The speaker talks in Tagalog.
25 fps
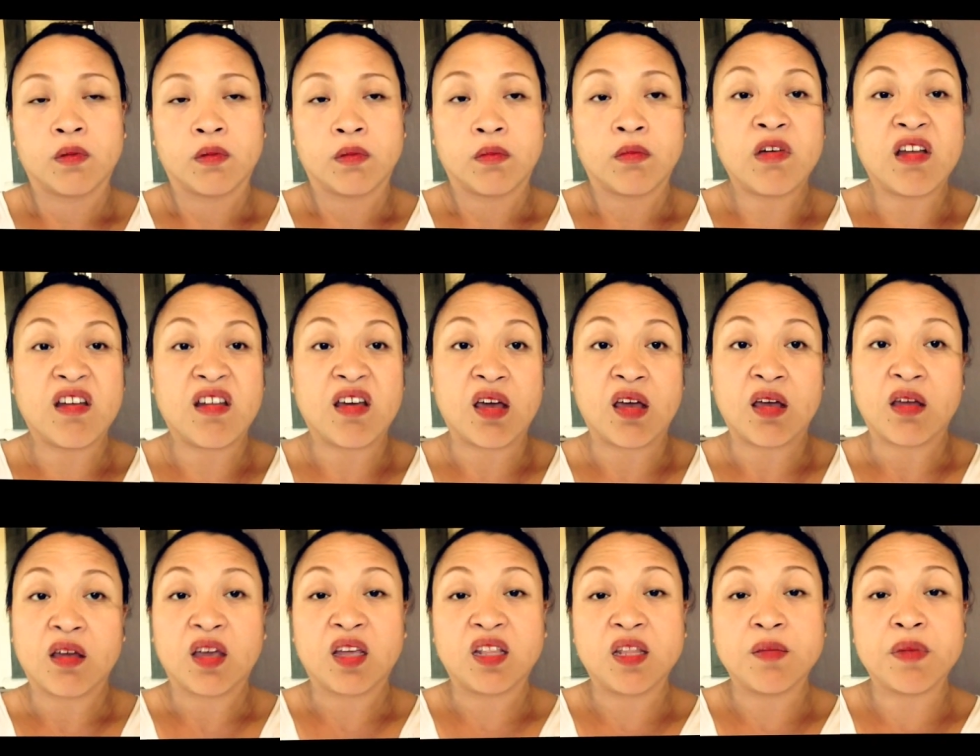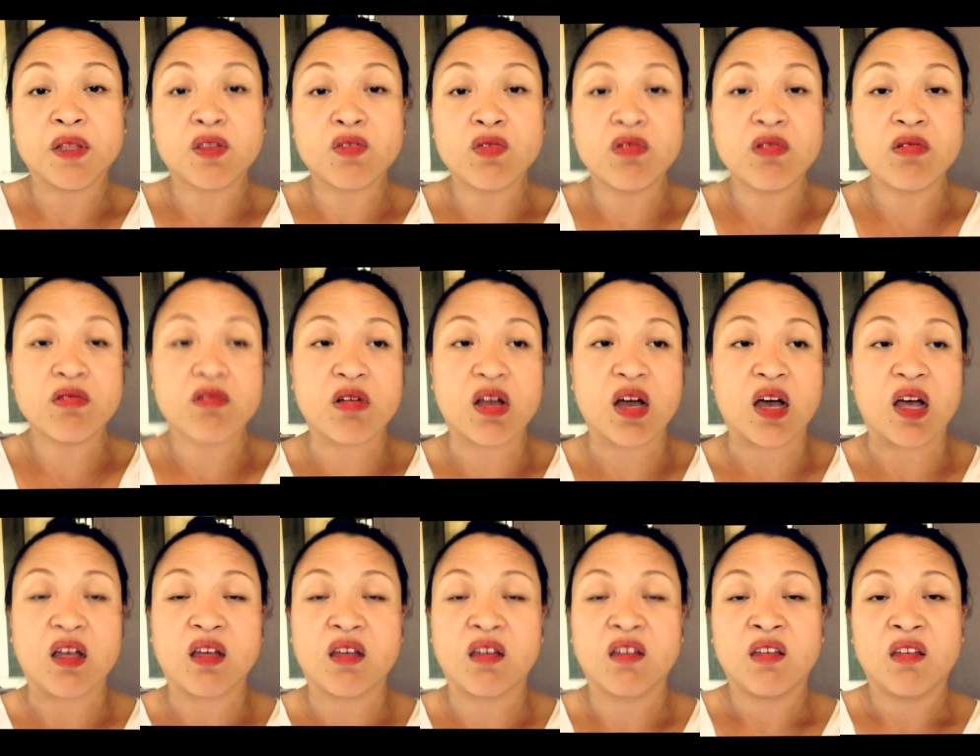Wala. E di matulog ka.
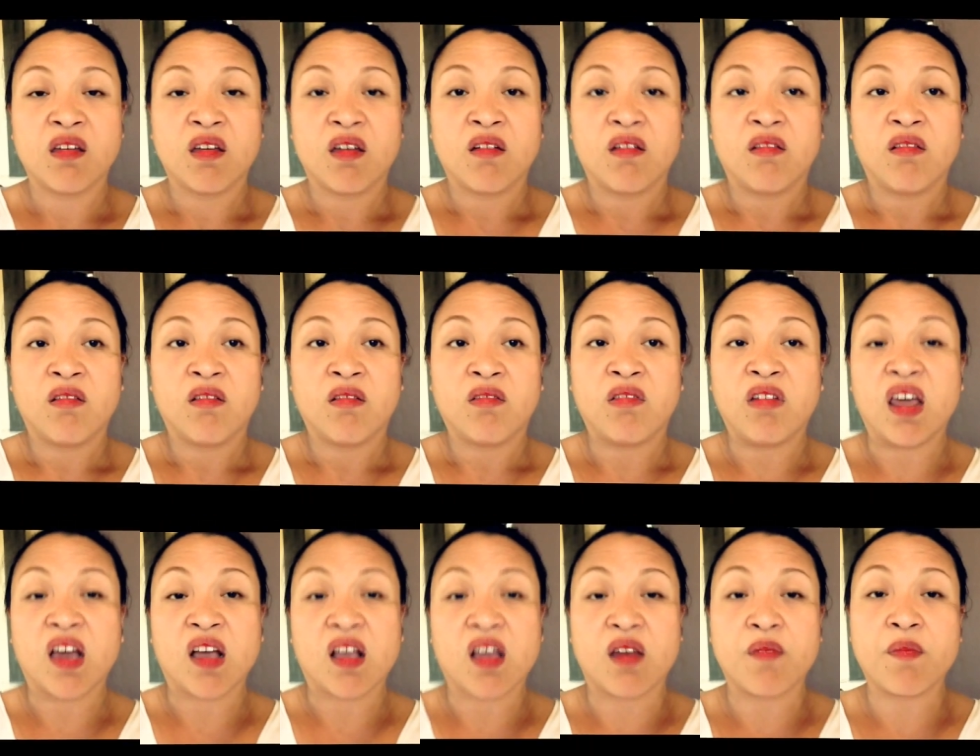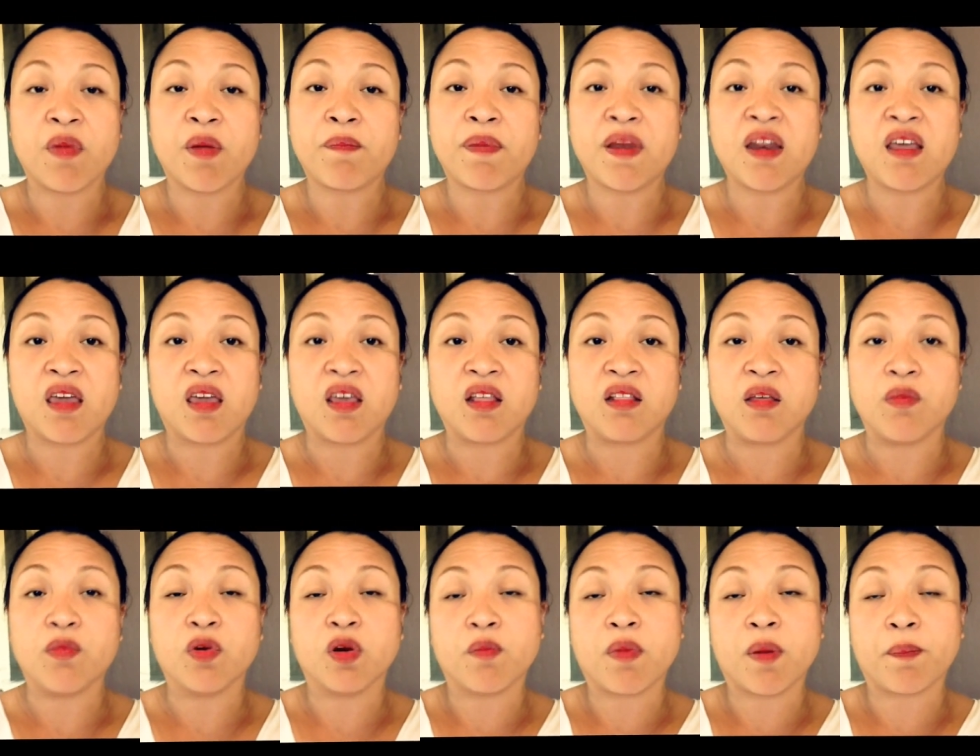Wala ka naman pala eh. Hindi
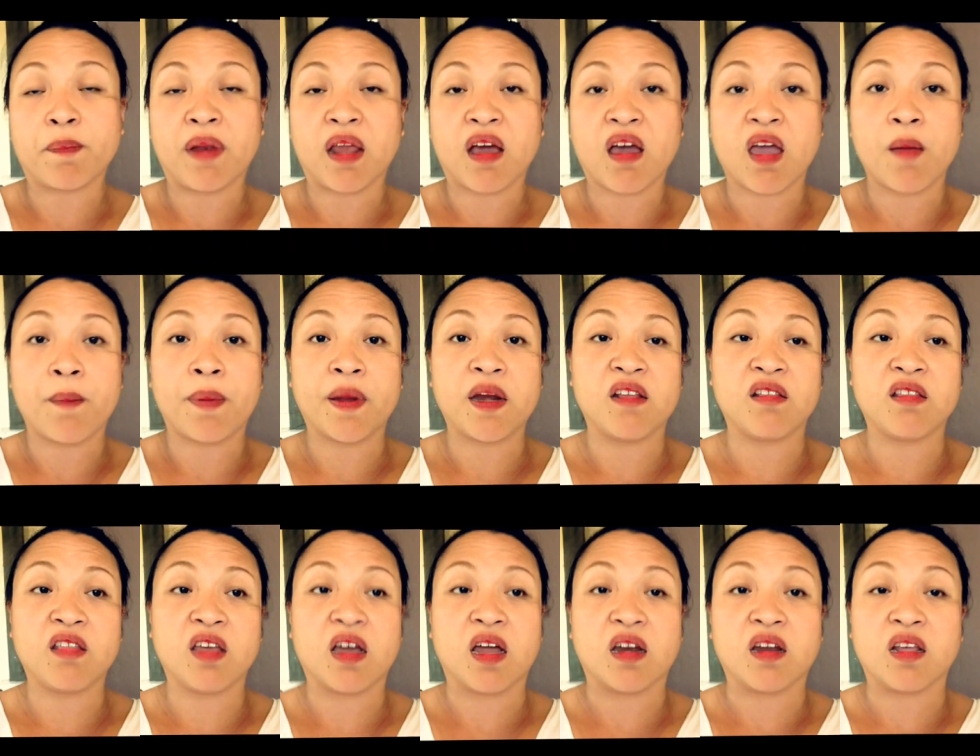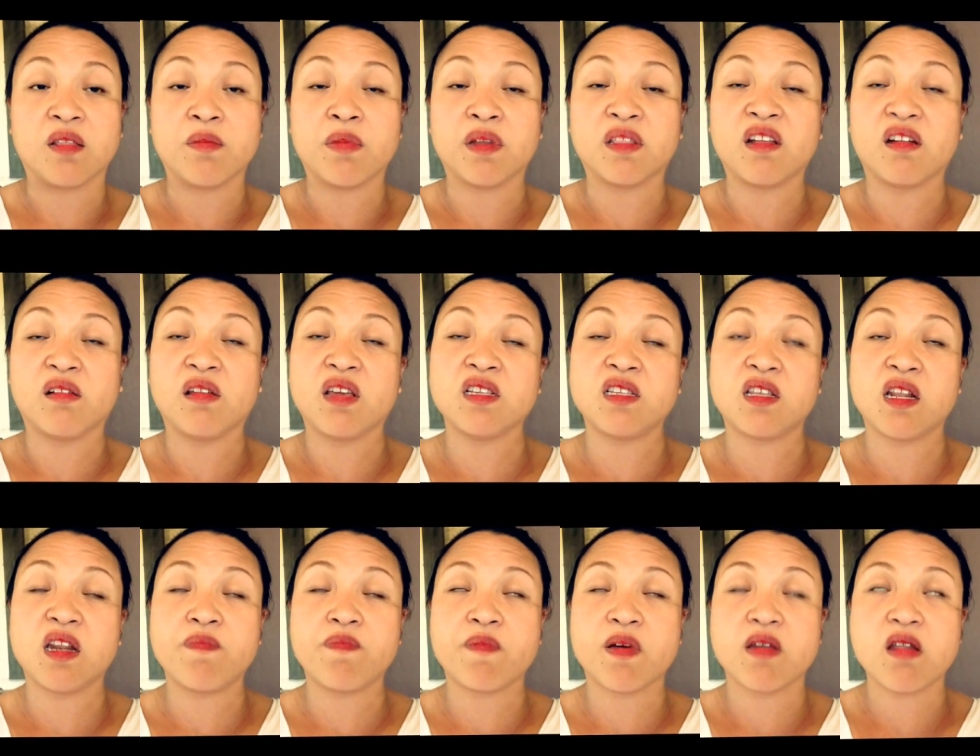mo naman pala kayang panindigan. E di
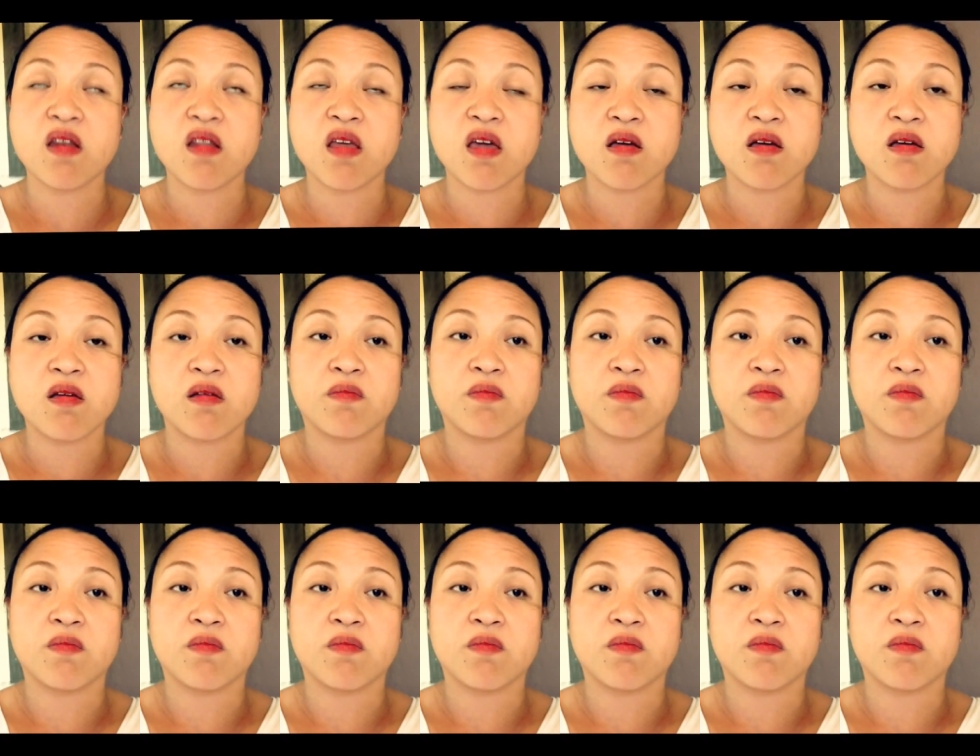matig-sleep ka na lang.